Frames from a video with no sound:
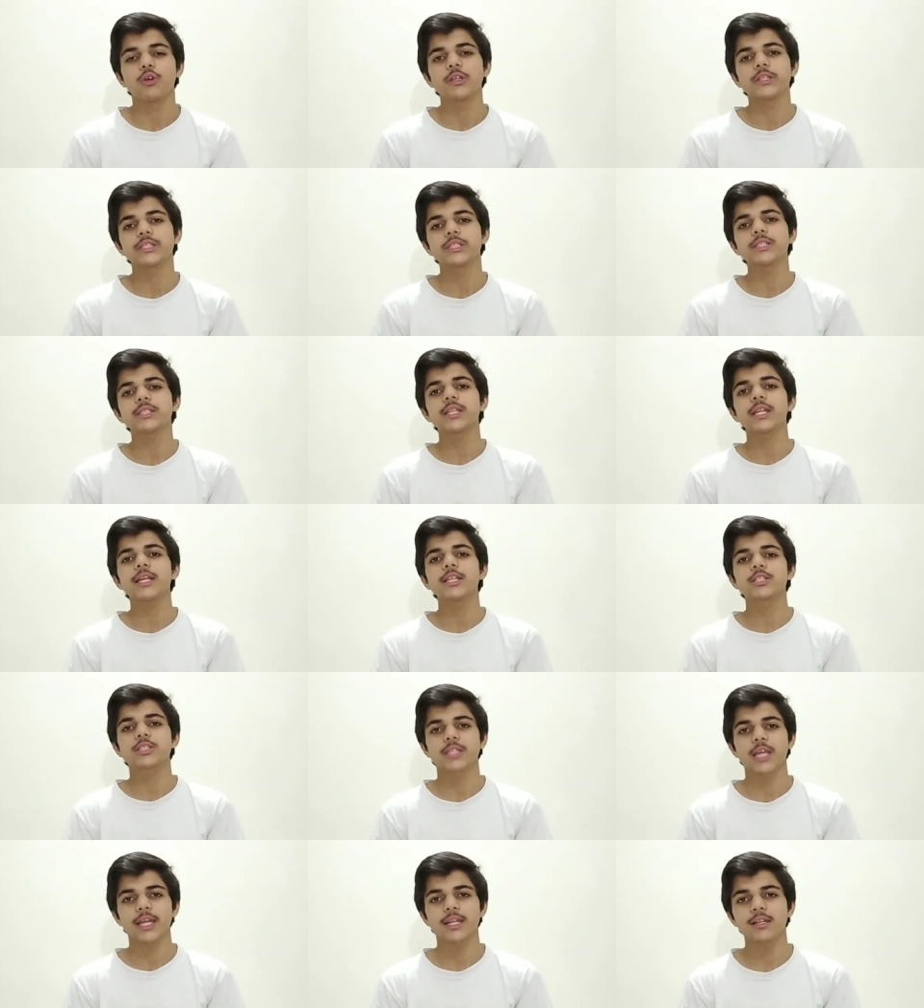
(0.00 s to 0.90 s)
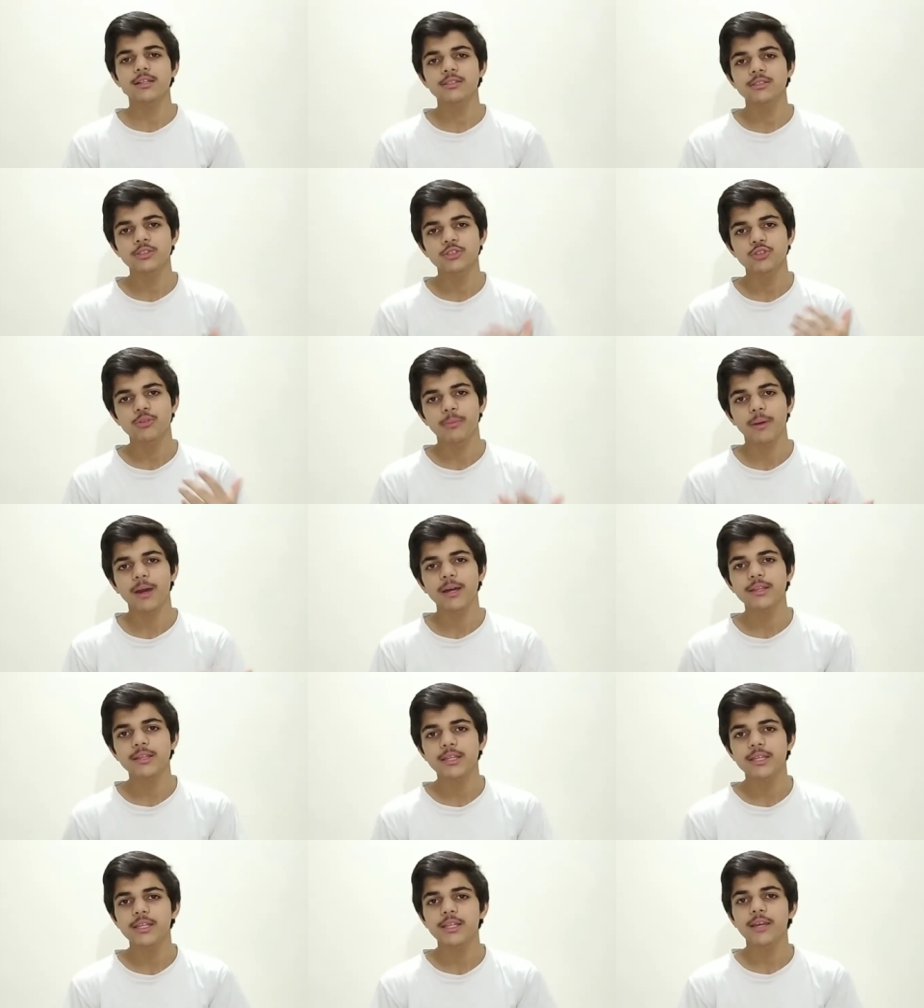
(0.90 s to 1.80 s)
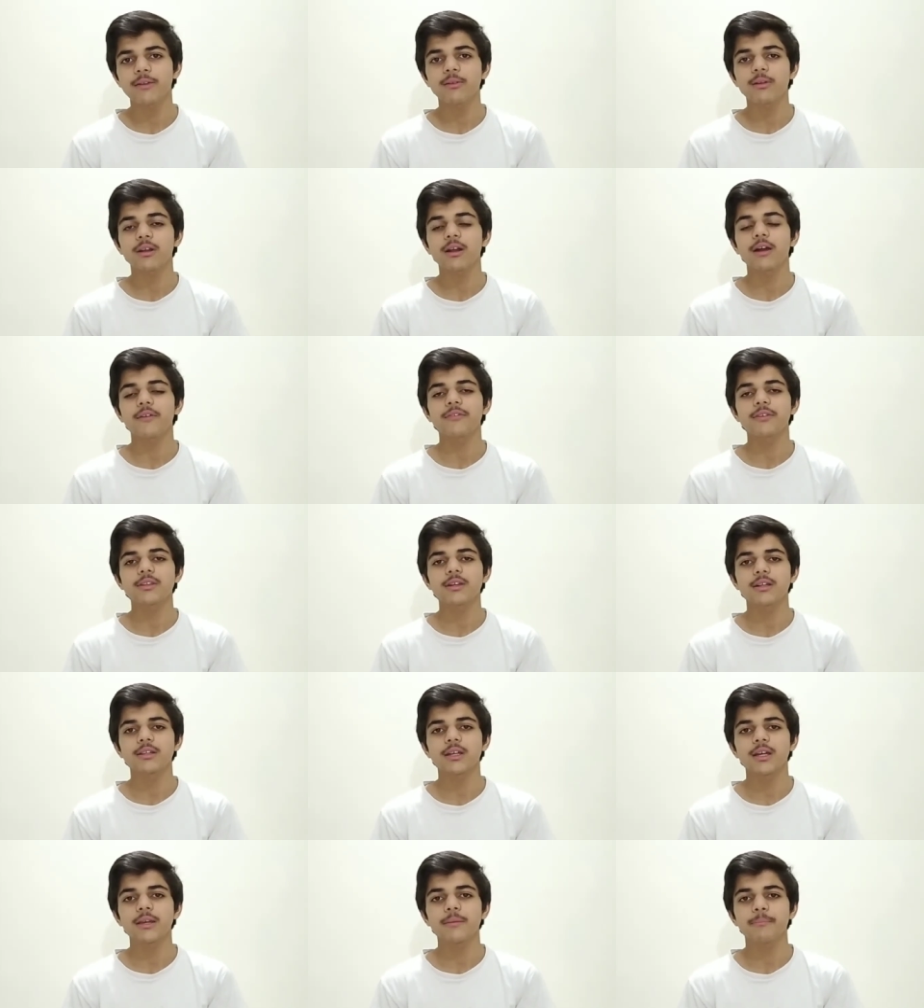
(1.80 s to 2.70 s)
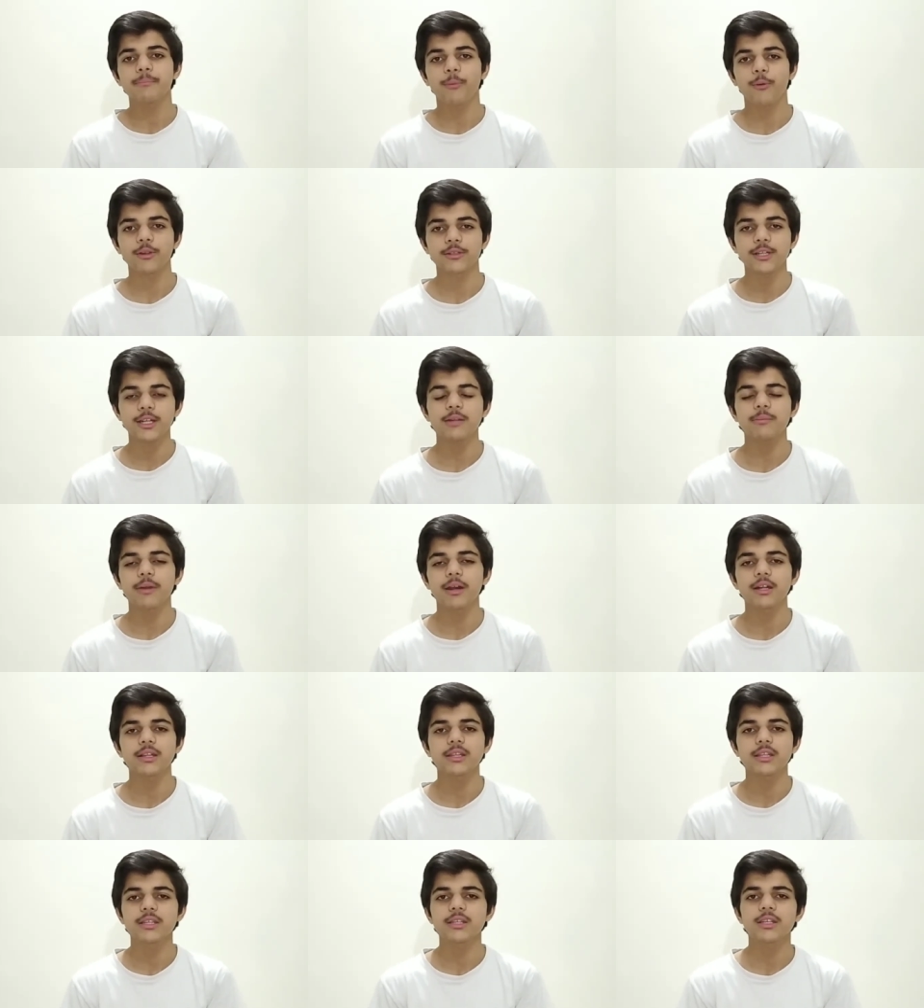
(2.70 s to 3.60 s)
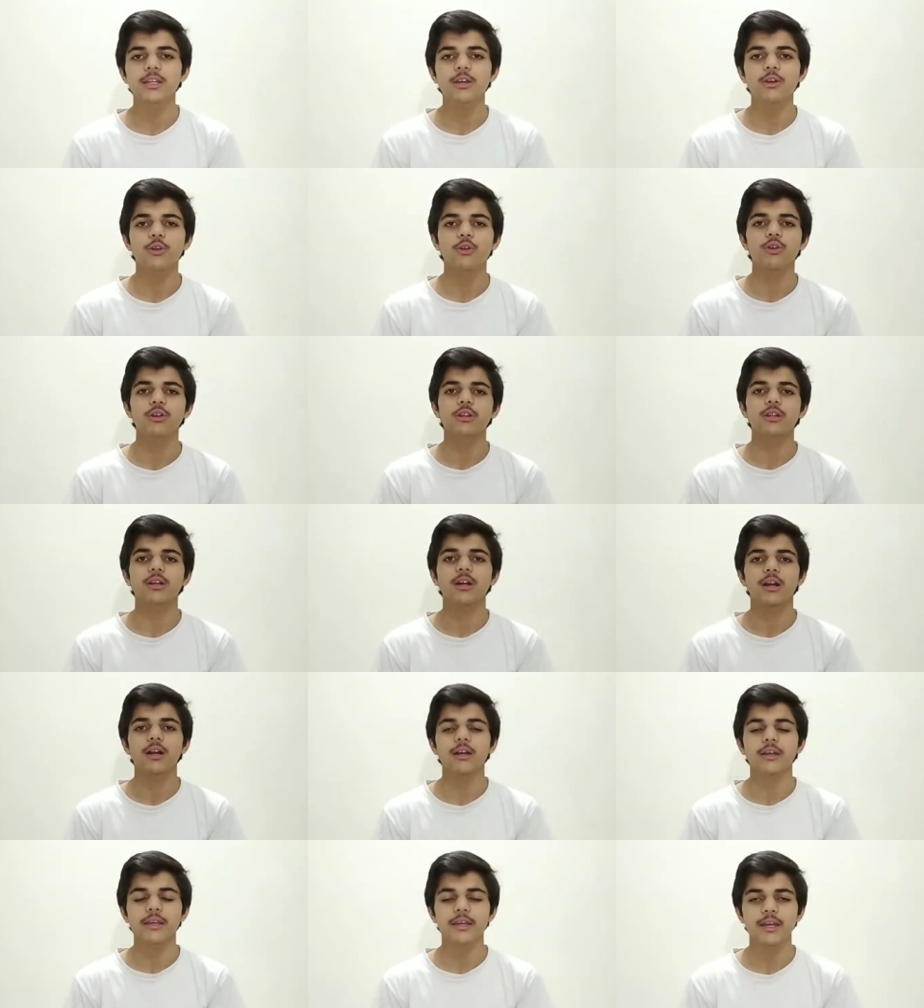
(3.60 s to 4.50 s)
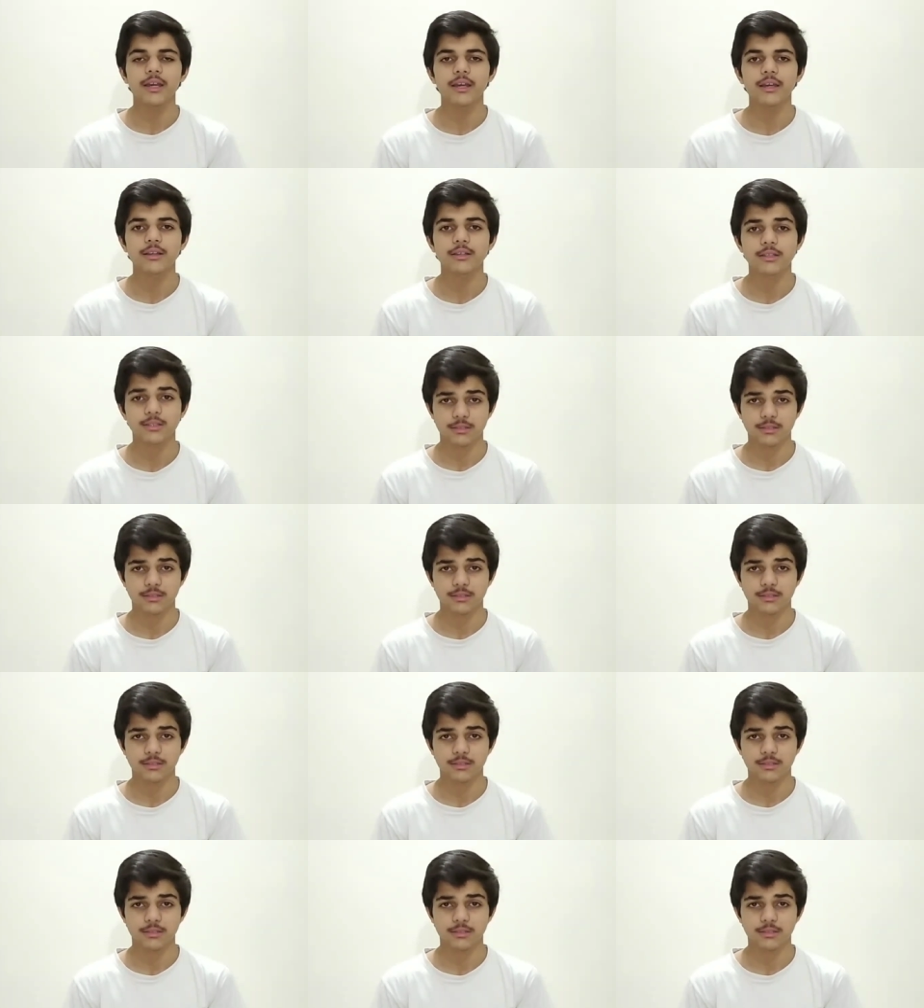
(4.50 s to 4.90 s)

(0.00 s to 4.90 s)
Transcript: इसी तरह चैनल ने जो बात की है वो काफ़ी ज़्यादा इम्पोर्टेंट बात की है और कहा गया